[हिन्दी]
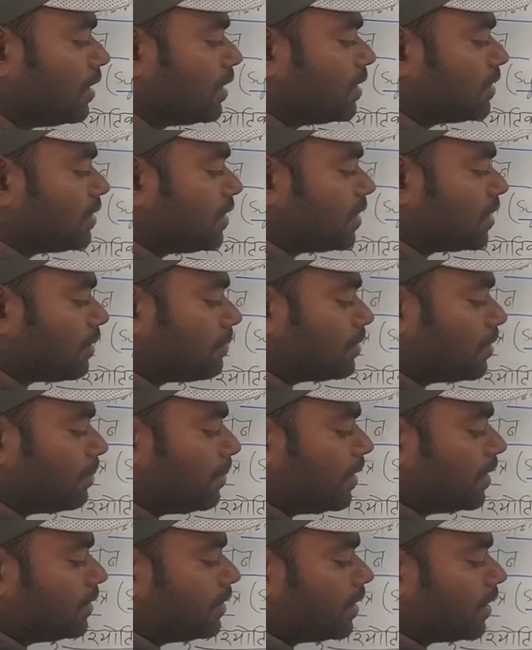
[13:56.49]
किसने सबसे
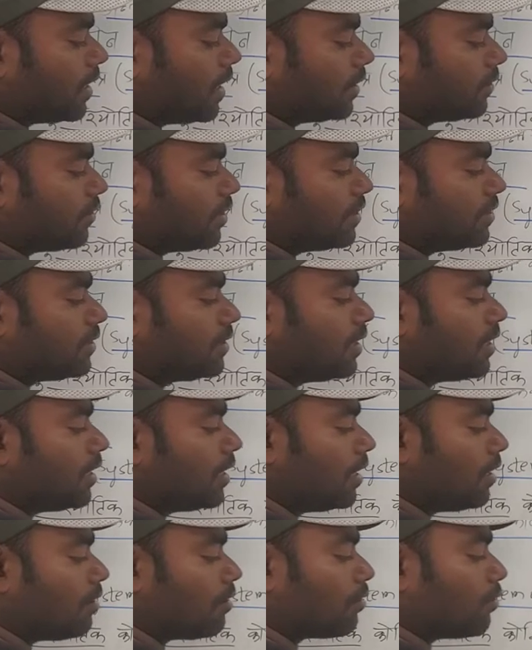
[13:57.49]
पहले देखा थर्स्टिन
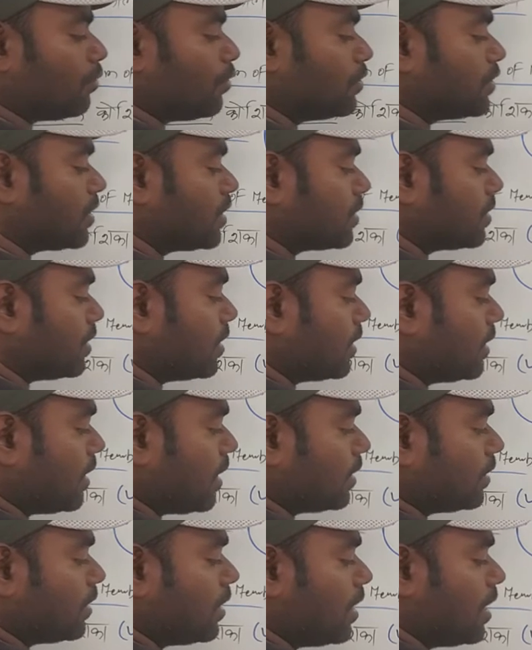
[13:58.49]
ने खोज किसने किया